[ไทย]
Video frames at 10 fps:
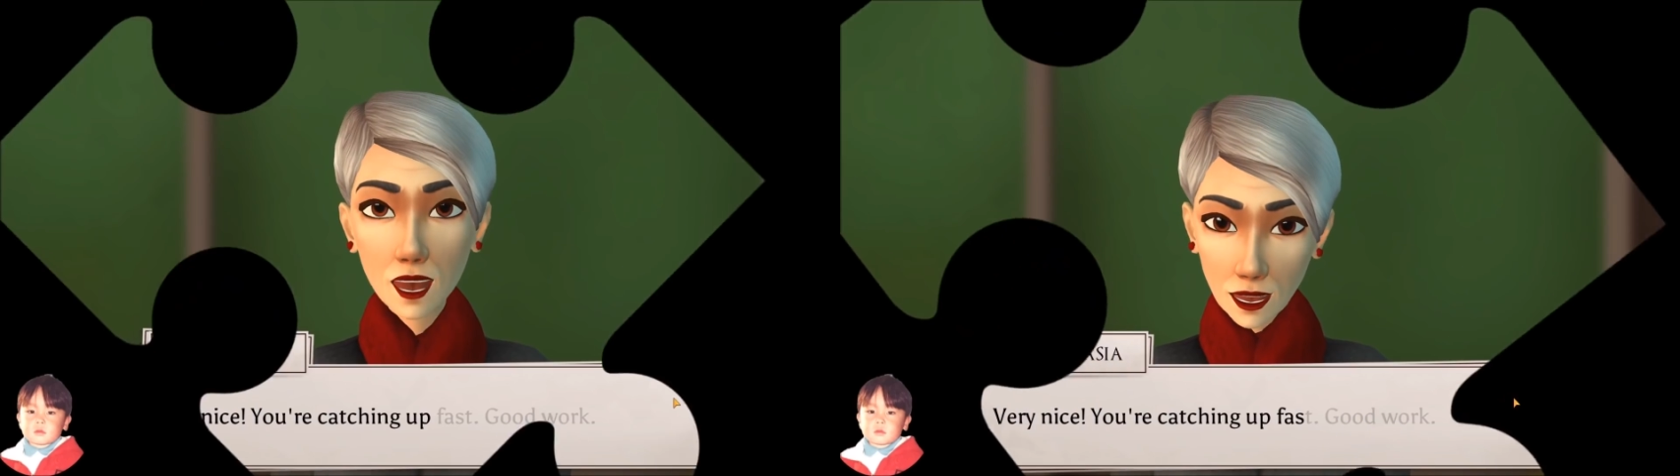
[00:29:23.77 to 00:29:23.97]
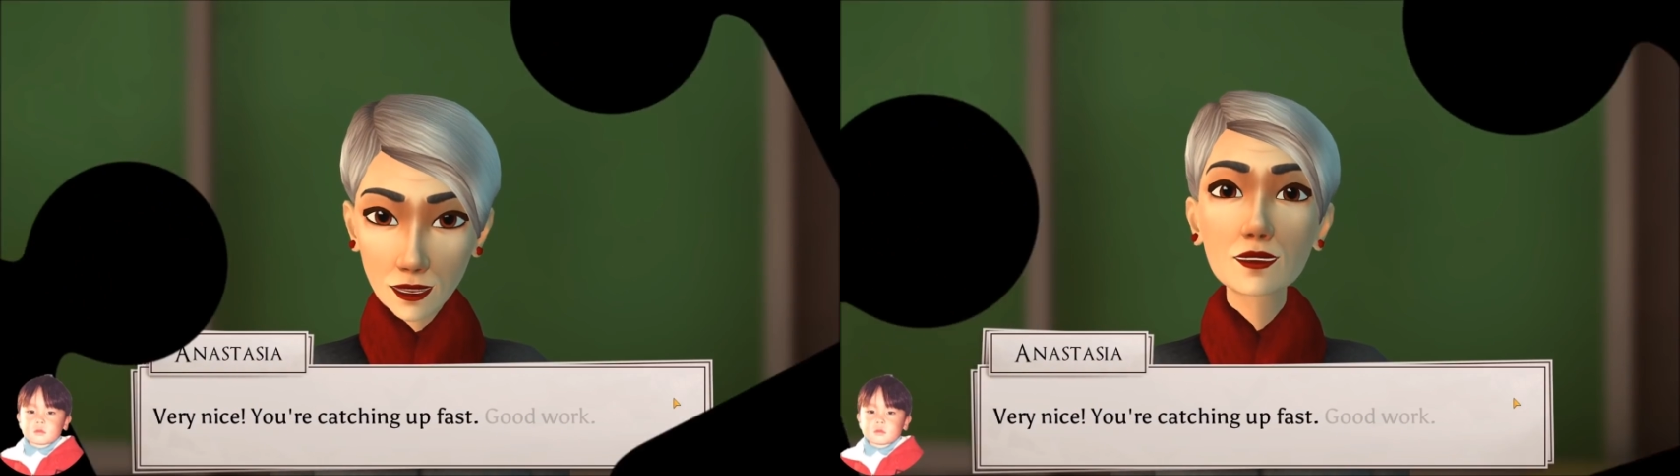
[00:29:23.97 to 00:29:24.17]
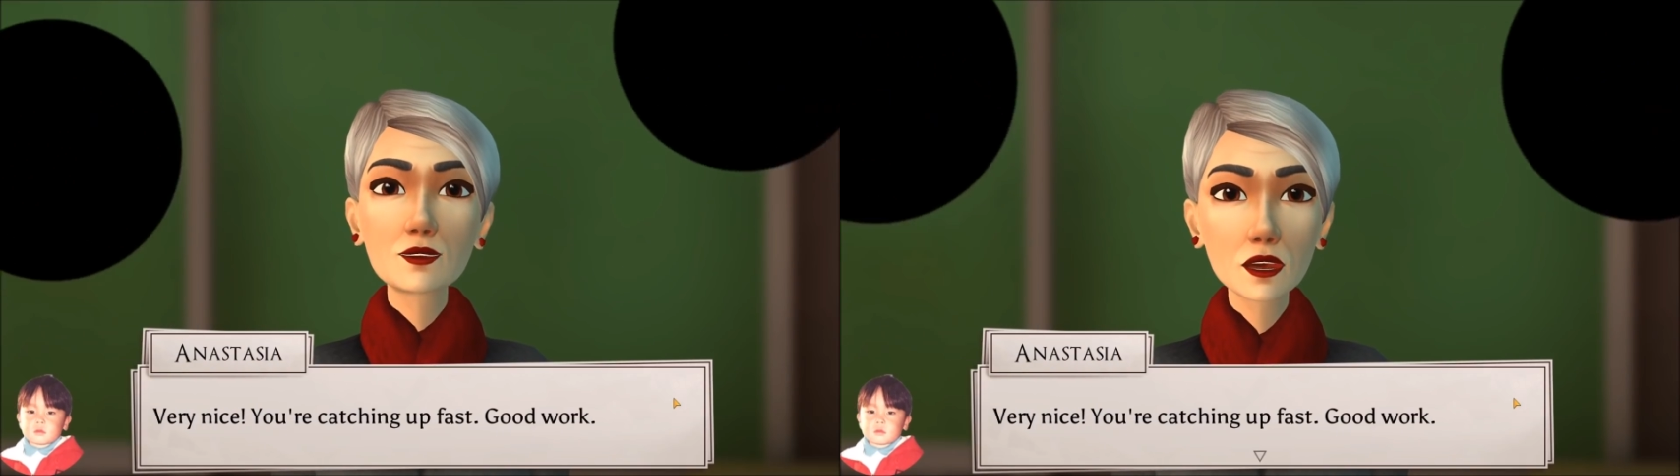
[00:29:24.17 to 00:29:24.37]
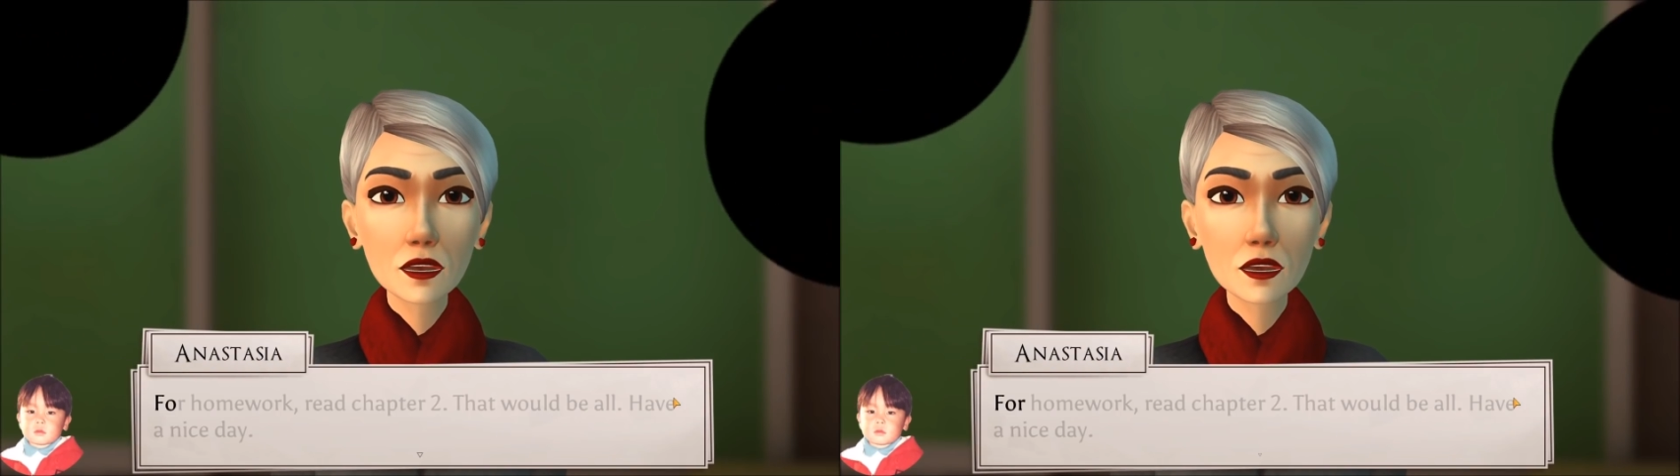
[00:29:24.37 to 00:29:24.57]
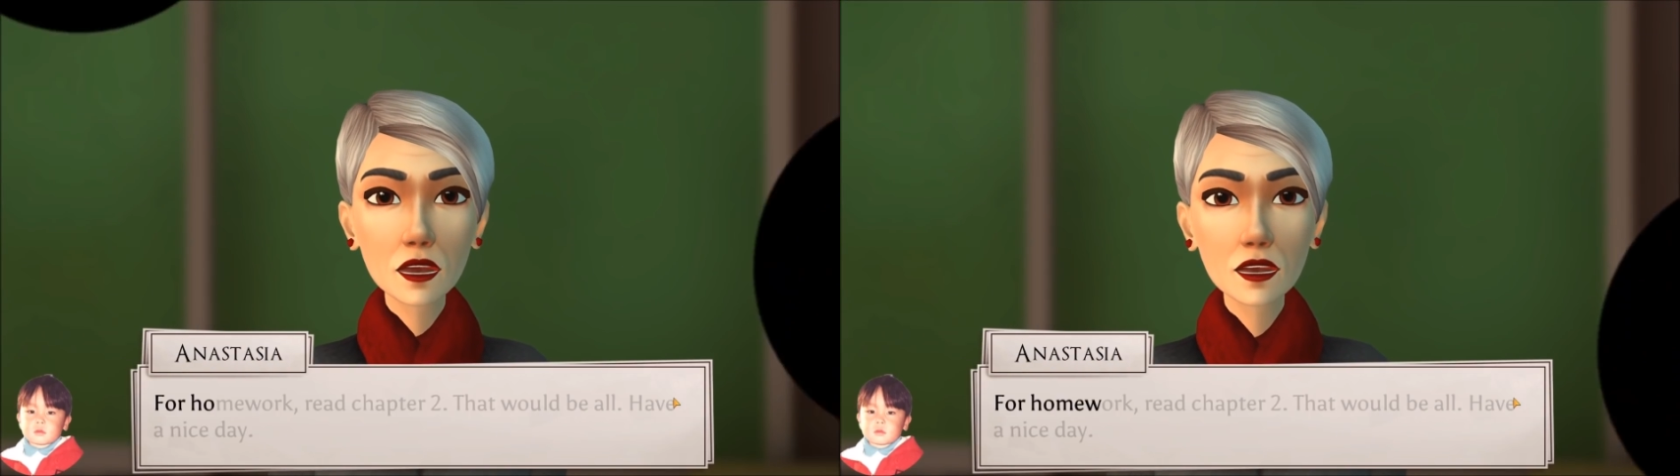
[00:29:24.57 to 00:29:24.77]
เล่นเกมนี้นะครับ
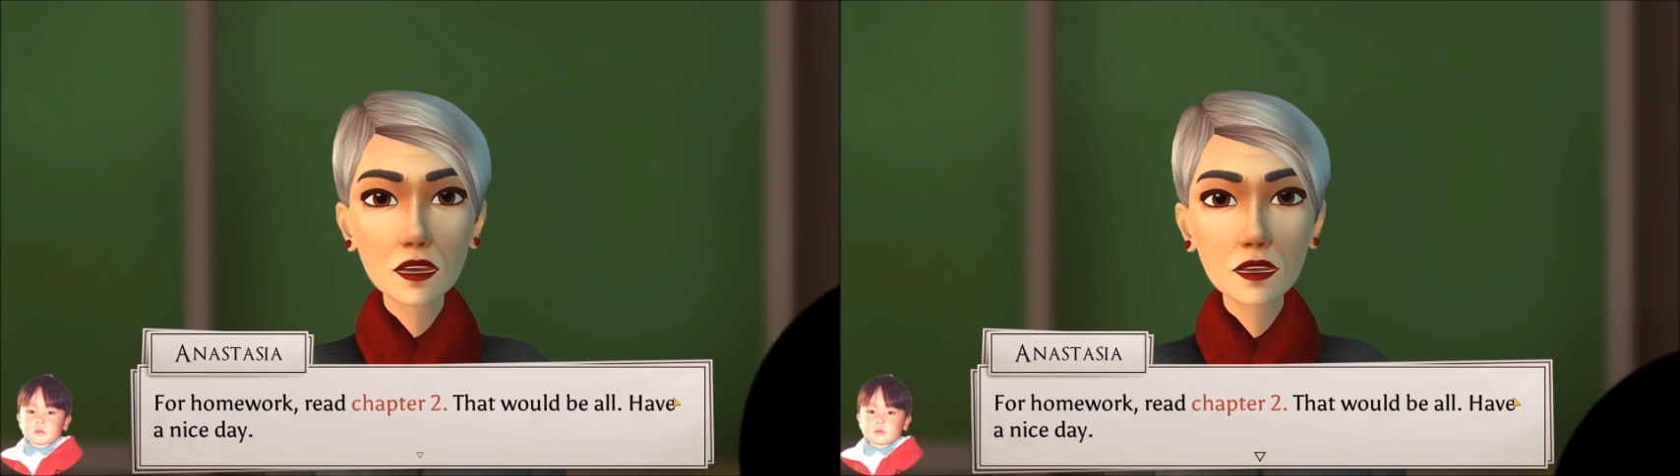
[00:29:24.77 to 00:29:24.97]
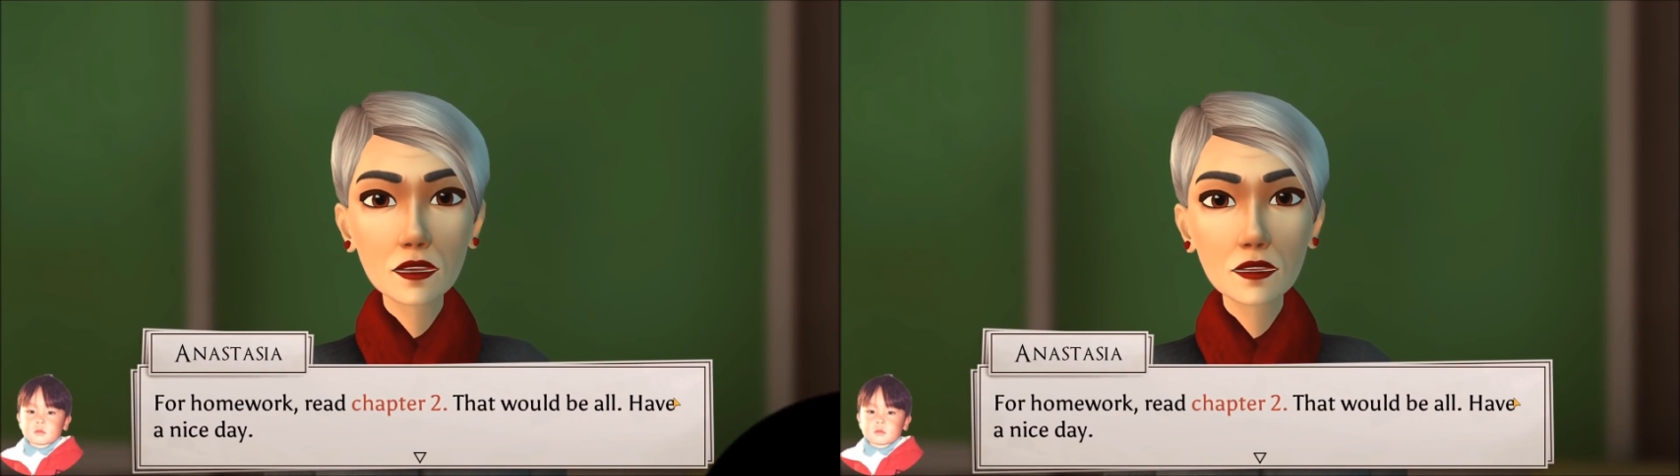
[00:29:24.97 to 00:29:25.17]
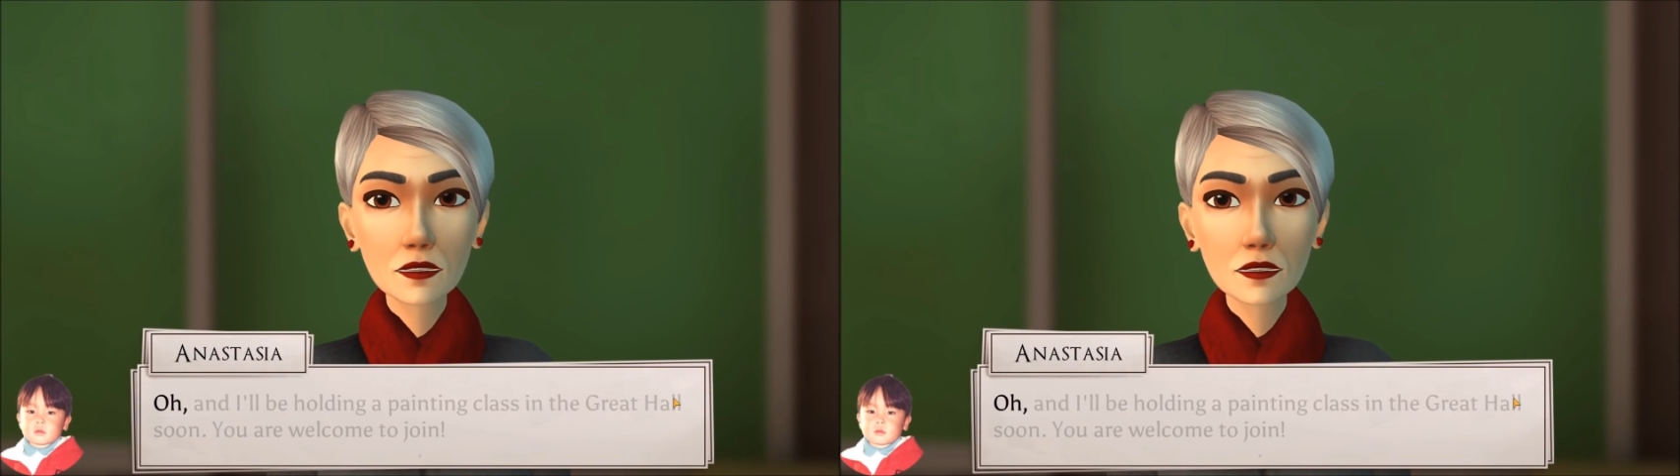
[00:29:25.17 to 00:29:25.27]
ก็ที่